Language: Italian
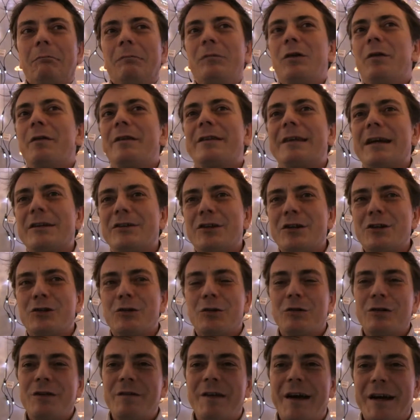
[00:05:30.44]
Novità ce ne
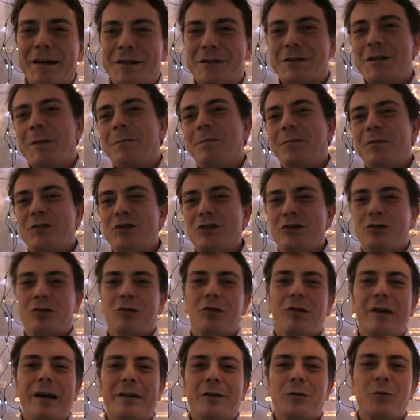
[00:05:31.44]
sono diverse, ci
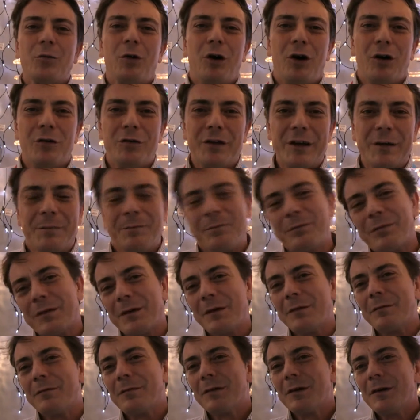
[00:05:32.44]
sono LED nuovi
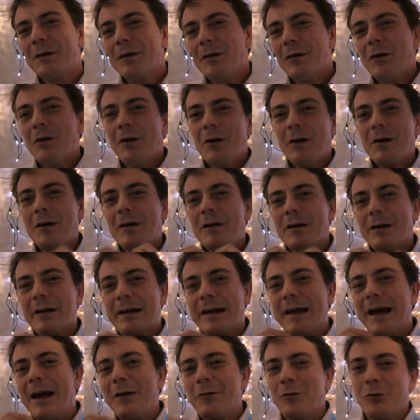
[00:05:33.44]

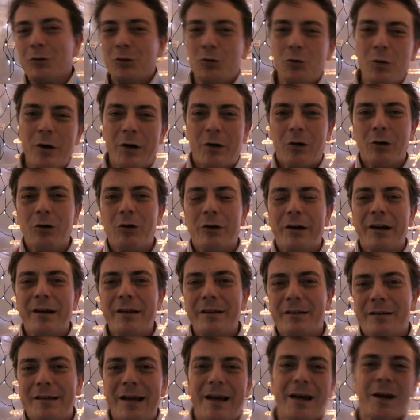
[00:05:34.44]
che hanno due colori
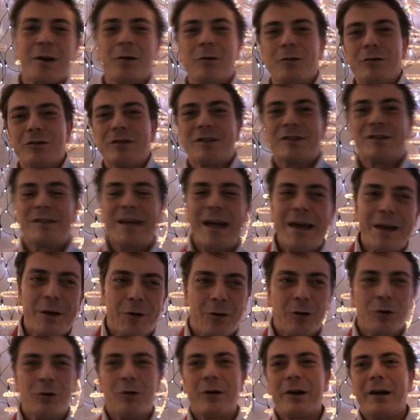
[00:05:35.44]
all'interno, sei
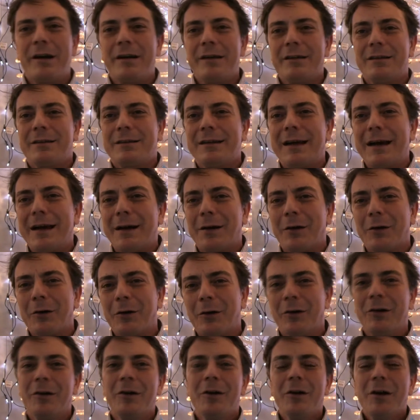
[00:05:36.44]
colori
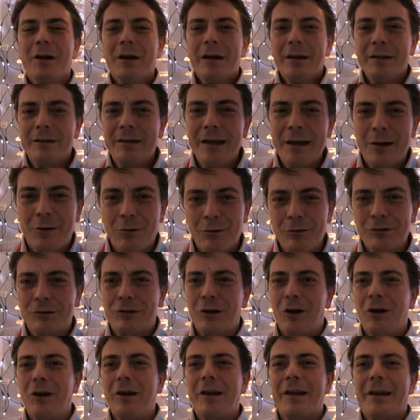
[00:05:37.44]
all'interno, dei
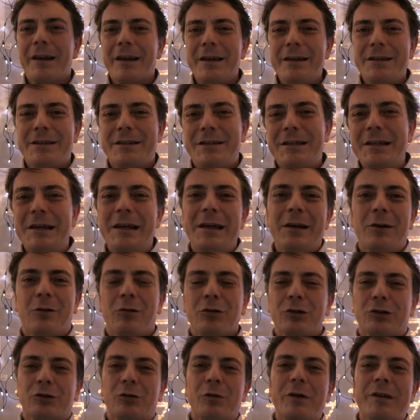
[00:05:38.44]
controller IC
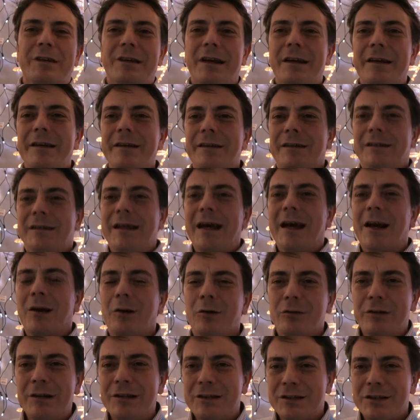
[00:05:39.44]
costruiti
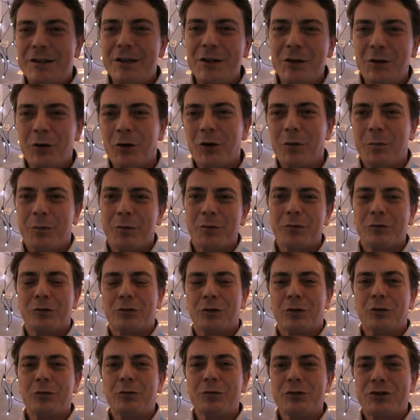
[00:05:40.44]
all'interno del singolo
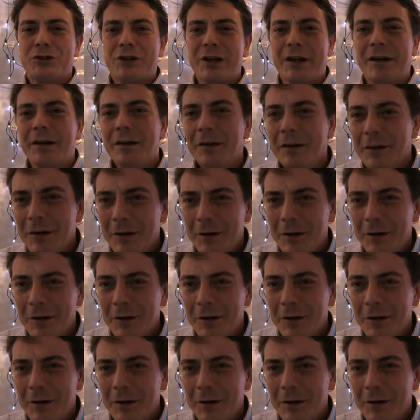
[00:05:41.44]
punto luce,